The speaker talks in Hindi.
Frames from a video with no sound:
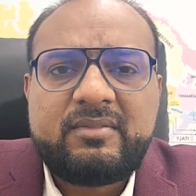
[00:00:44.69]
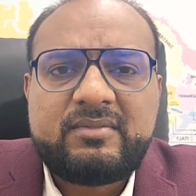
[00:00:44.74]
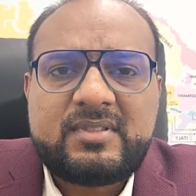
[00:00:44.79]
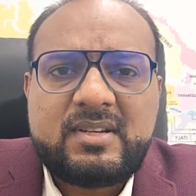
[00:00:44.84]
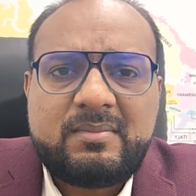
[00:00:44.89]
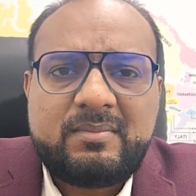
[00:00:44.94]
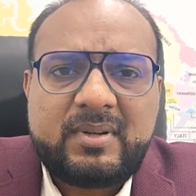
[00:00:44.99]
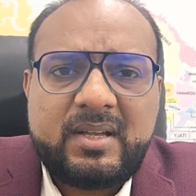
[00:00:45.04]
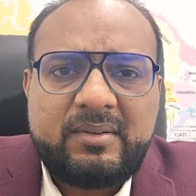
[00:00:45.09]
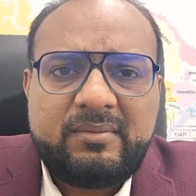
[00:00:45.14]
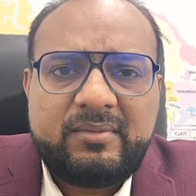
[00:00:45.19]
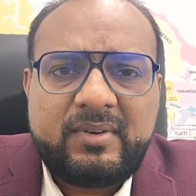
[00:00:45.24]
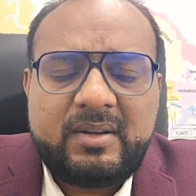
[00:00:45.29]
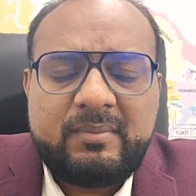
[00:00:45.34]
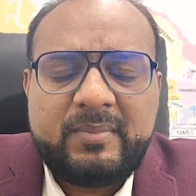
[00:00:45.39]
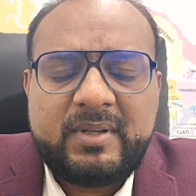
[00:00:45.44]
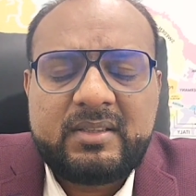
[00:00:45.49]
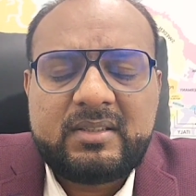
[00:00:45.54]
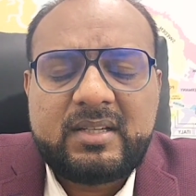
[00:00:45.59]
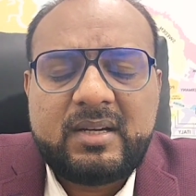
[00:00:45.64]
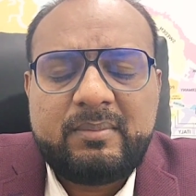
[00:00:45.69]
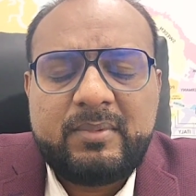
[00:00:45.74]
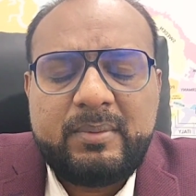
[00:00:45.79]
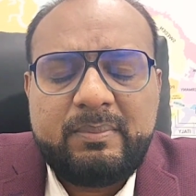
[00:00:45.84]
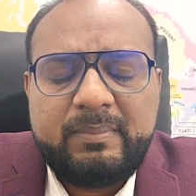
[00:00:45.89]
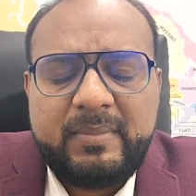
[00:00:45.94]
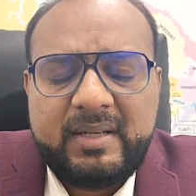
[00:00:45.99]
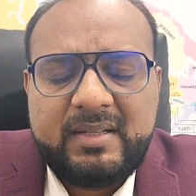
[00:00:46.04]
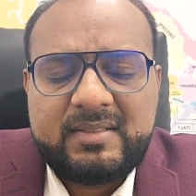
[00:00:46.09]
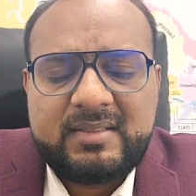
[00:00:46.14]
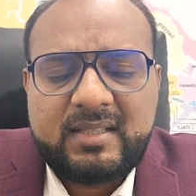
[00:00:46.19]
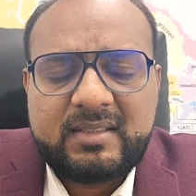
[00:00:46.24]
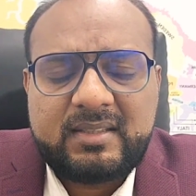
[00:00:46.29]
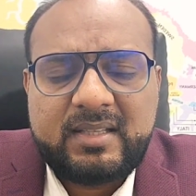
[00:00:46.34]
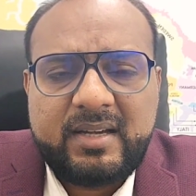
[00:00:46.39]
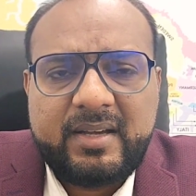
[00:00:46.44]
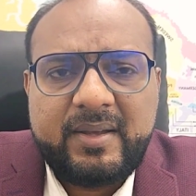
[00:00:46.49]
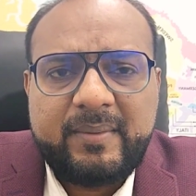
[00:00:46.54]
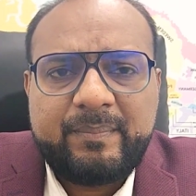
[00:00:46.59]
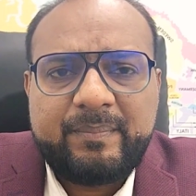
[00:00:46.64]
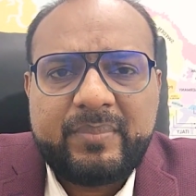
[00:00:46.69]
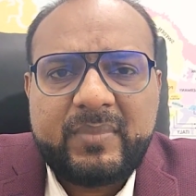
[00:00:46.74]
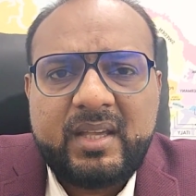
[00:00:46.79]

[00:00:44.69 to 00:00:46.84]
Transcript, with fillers: समटाइम वन मंथ का भी मिल जाता है